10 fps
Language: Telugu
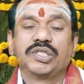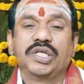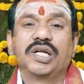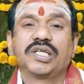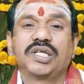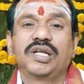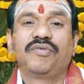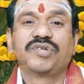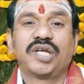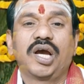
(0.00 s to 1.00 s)
చిన్న చిన్న
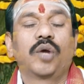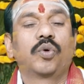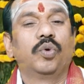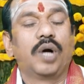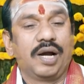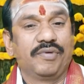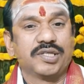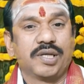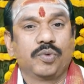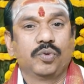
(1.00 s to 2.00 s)
విషయాలకు
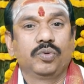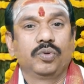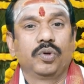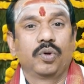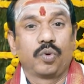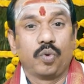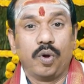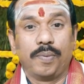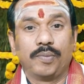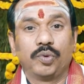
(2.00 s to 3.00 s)
ఆవేశము
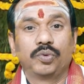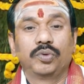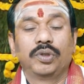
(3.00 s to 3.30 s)
కోపము